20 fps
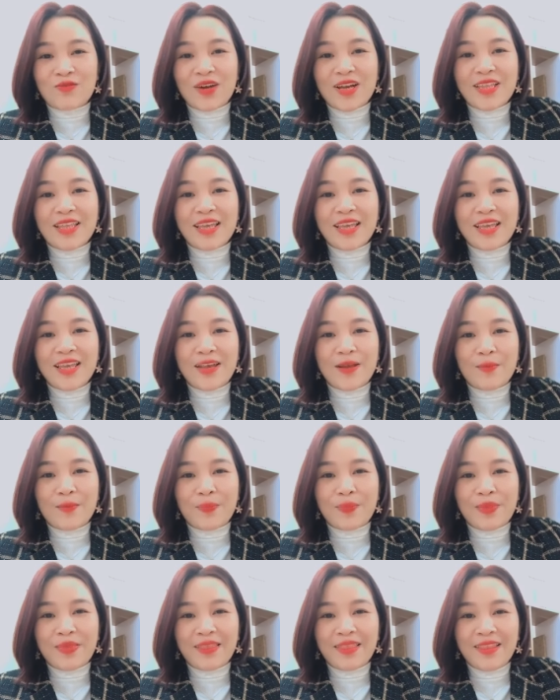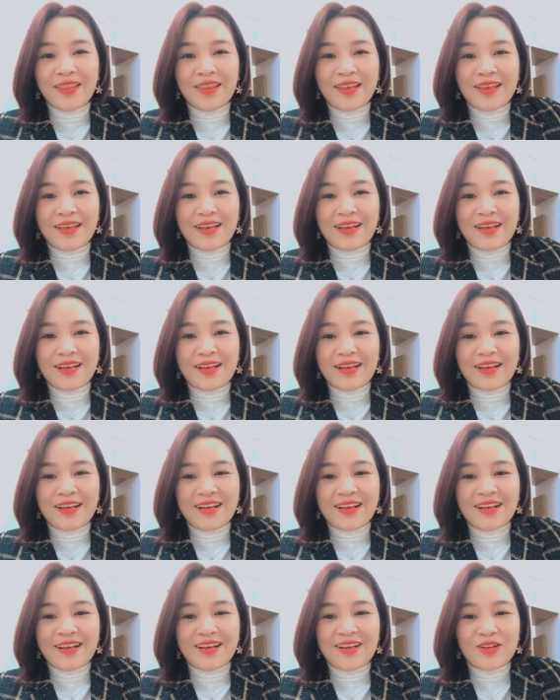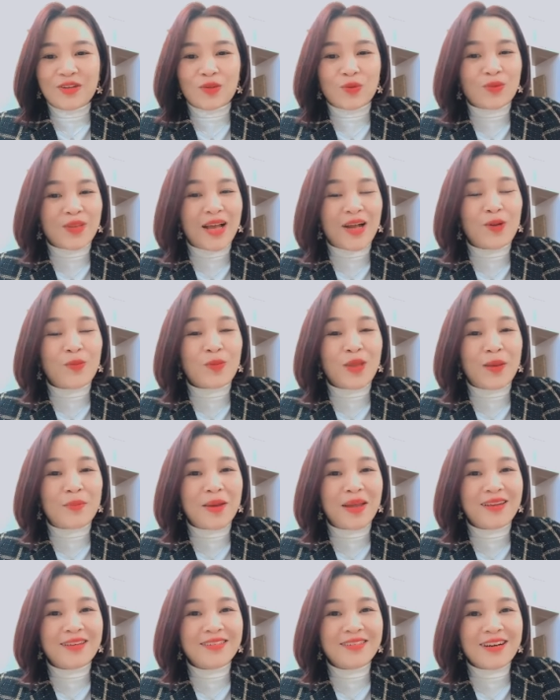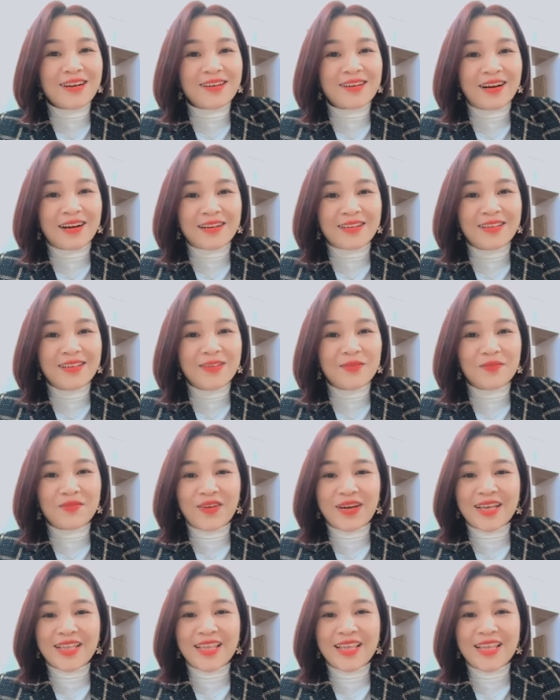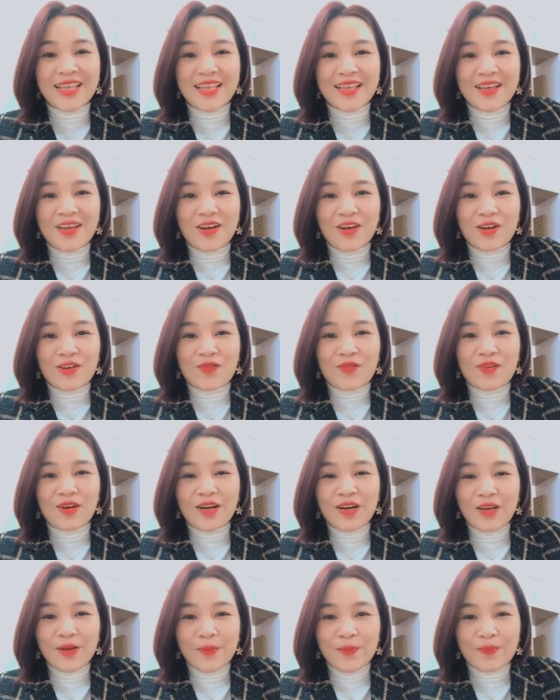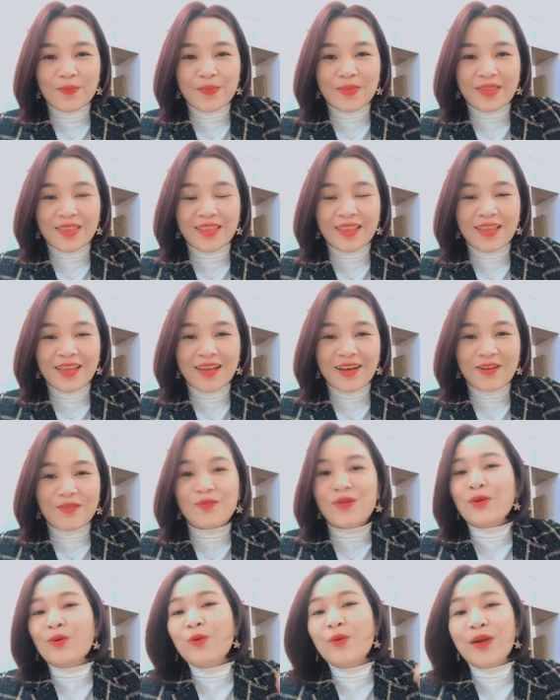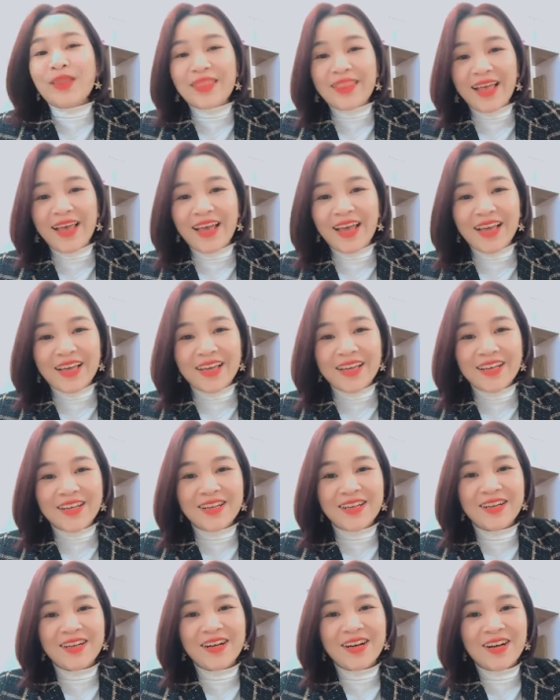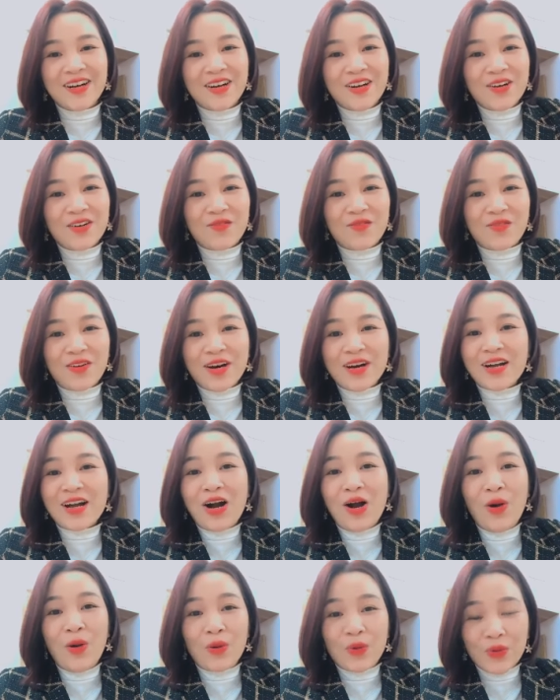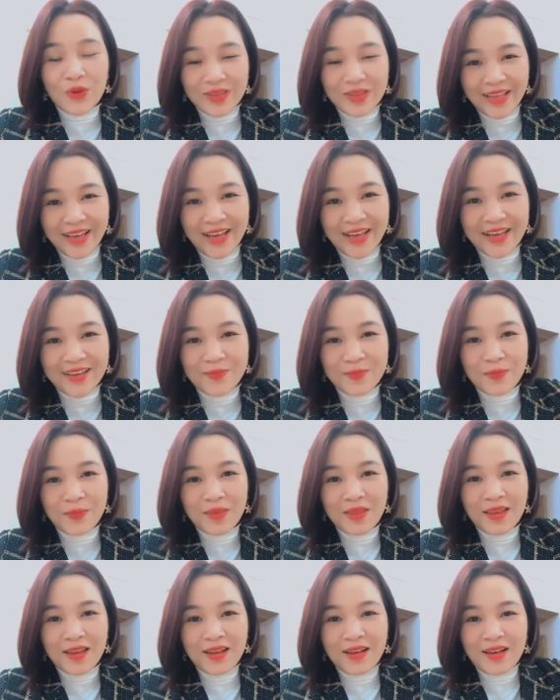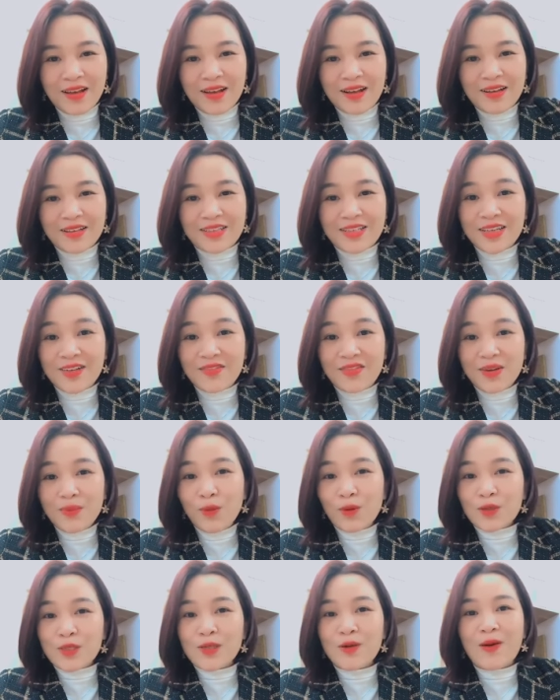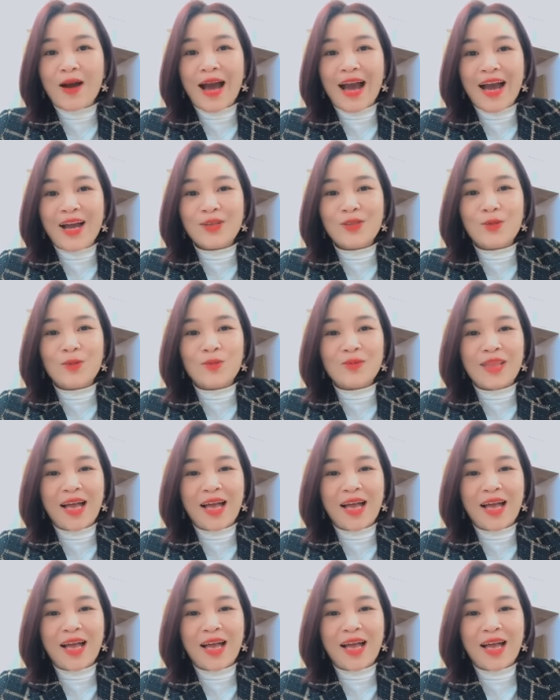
Vậy thì chúng ta không thể biết trước được. Nhưng vậy thì với UST, với cơ hội UST, chỉ với 1 triệu 2,